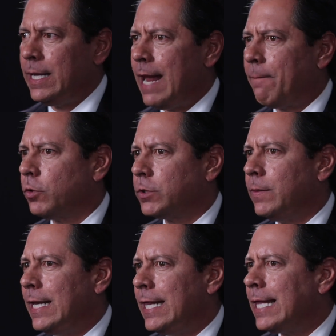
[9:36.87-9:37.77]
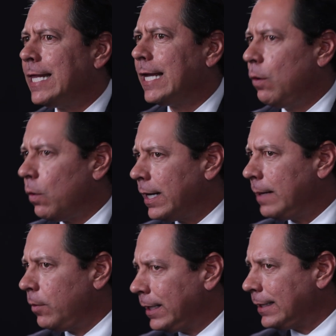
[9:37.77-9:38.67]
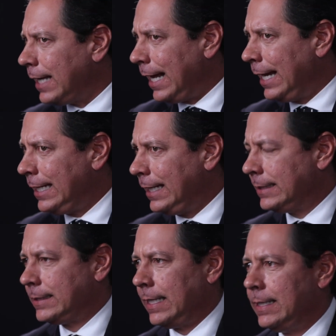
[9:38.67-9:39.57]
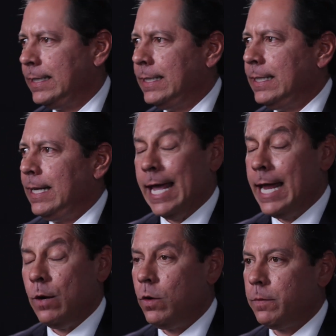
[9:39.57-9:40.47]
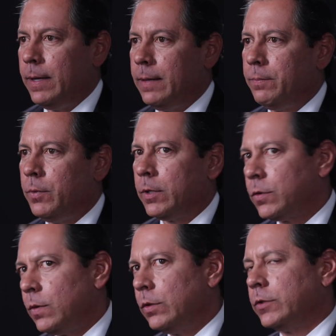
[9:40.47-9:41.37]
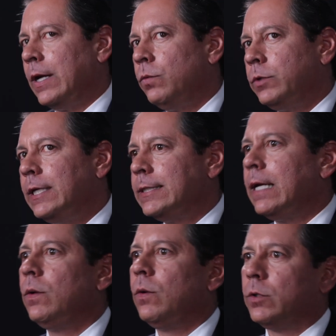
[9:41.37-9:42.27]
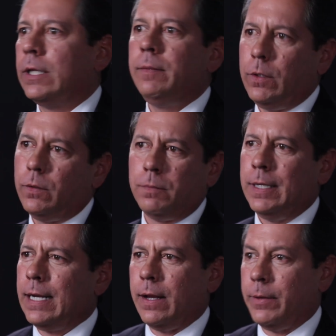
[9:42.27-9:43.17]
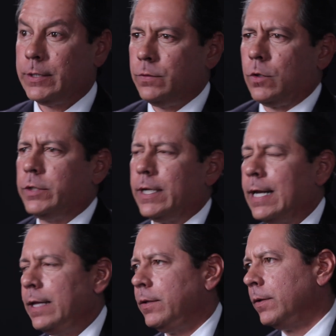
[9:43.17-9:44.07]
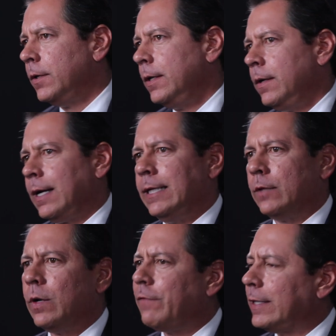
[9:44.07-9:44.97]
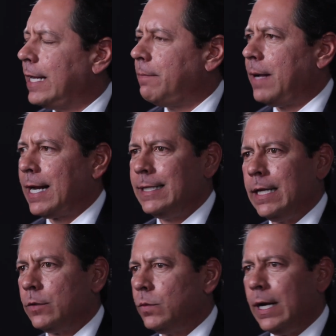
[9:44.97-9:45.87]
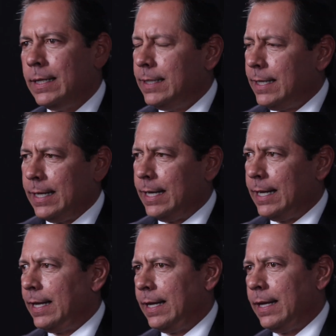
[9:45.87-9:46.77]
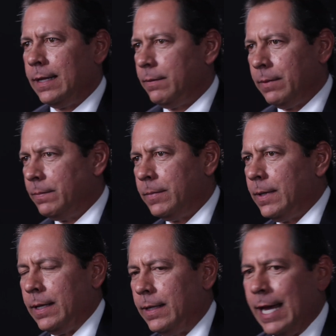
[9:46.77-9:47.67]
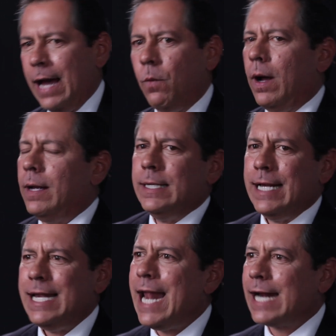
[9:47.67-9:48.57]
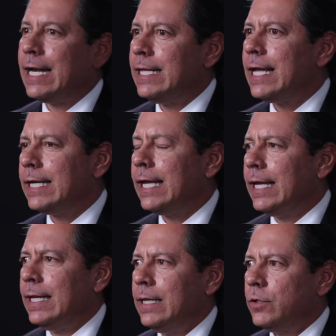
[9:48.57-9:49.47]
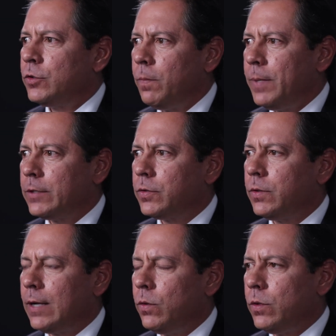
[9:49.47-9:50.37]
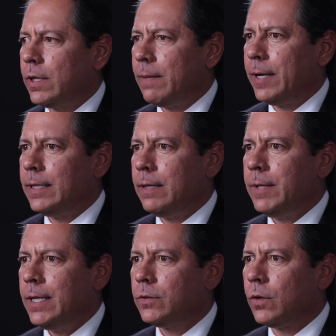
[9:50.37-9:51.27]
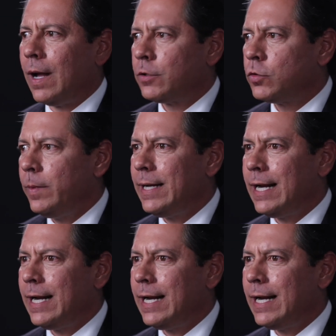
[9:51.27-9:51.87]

y la posibilidad de que logremos esta alianza es enorme. Por eso cuando se han utilizado los términos, ¿verdad? Que a veces uno escucha en radio, candidaturas fantasmas, candidaturas eh, eh, eh, de agua. La realidad es que son personas cuyo desprendimiento asumen